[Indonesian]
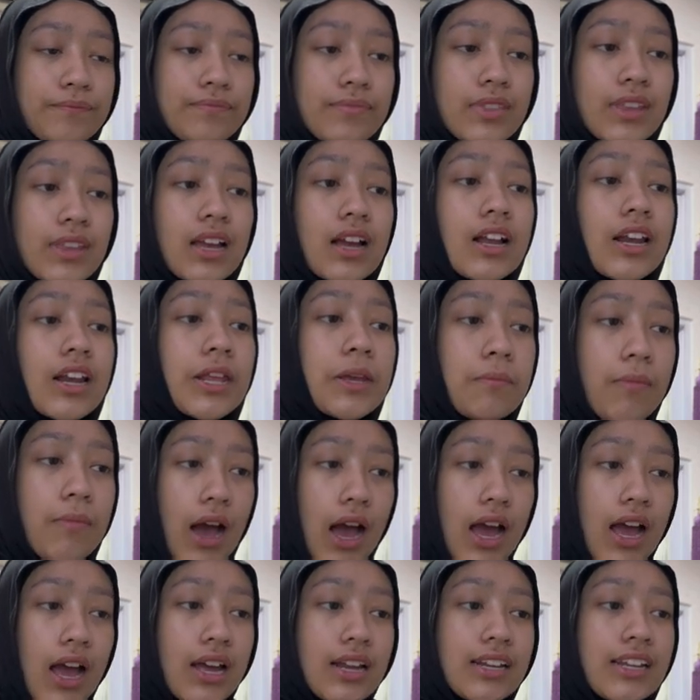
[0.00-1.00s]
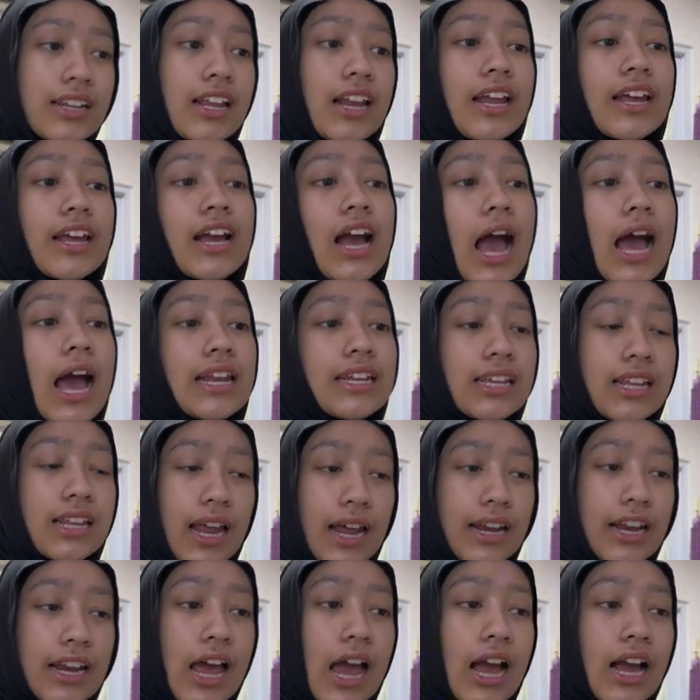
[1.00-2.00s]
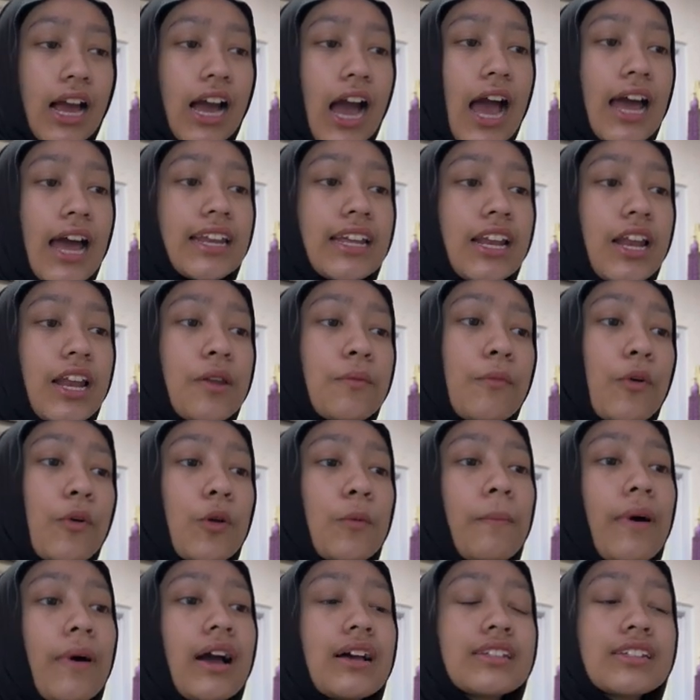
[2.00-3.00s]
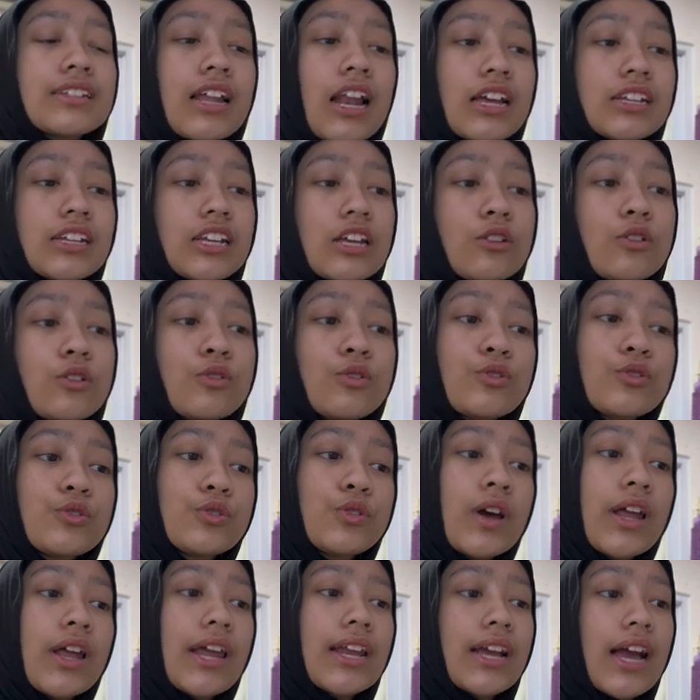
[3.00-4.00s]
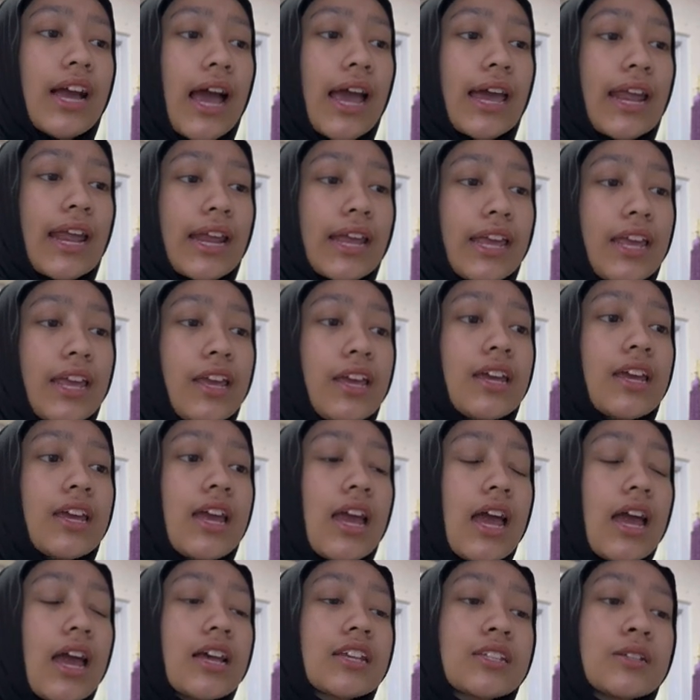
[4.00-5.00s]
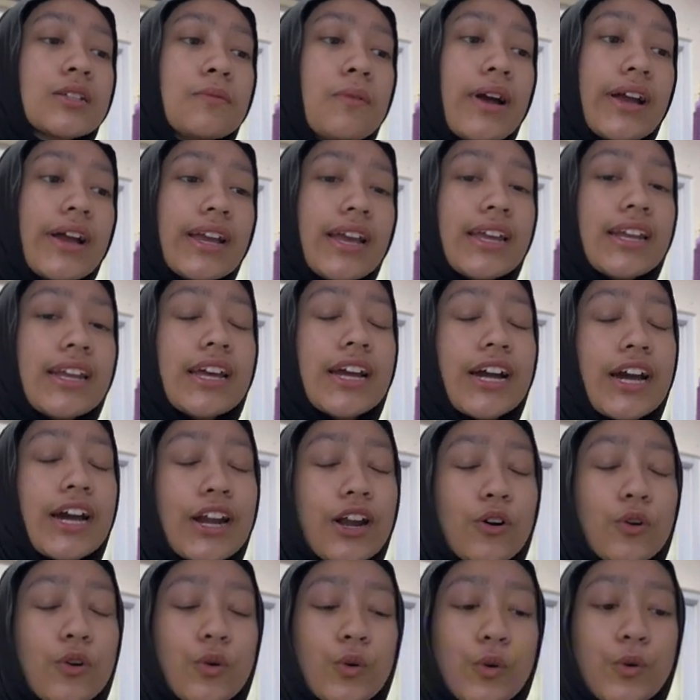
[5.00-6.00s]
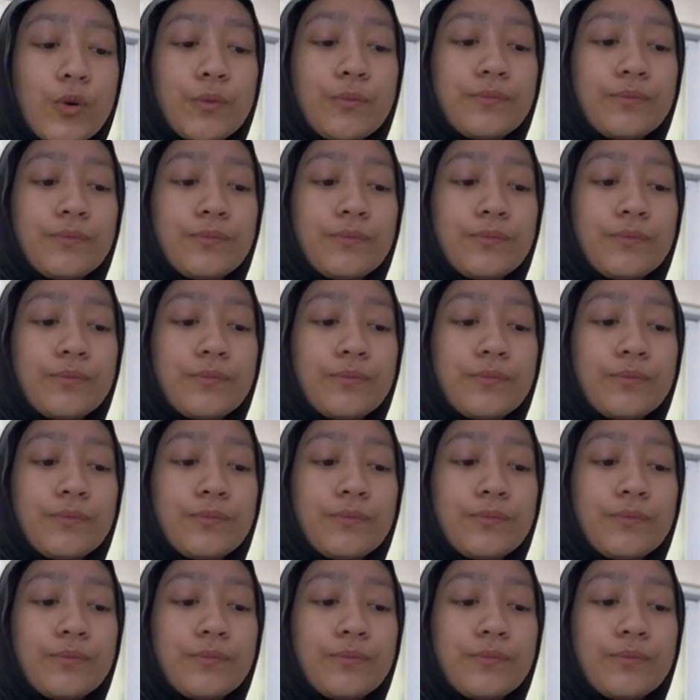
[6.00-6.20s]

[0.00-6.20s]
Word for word: Kelima, Nilai keadilan. Keadilan merupakan salah satu tujuan NKRI sebagai negara hukum.